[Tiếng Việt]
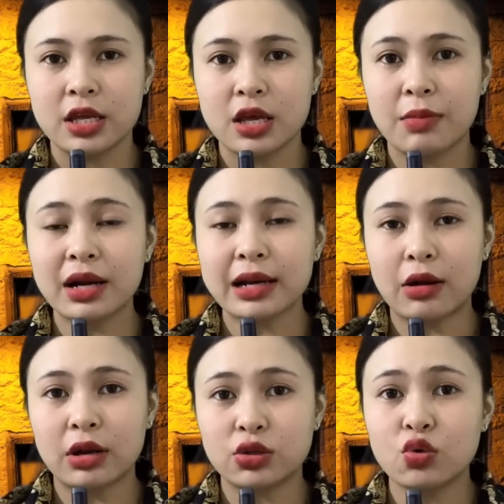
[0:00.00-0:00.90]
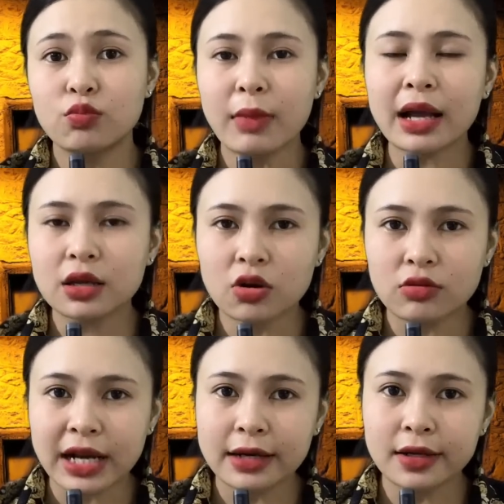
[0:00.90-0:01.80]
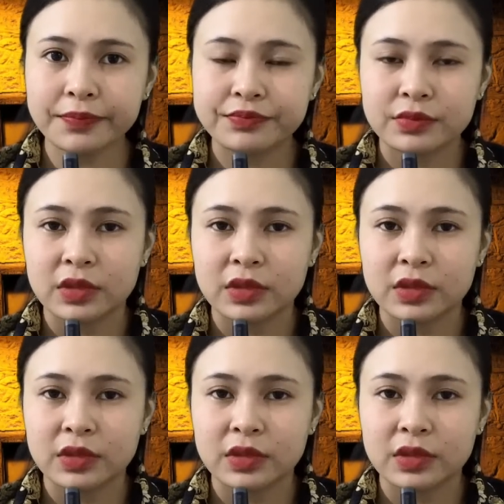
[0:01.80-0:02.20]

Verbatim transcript: Cái bắt đầu là chú bắt cái con rắn đó.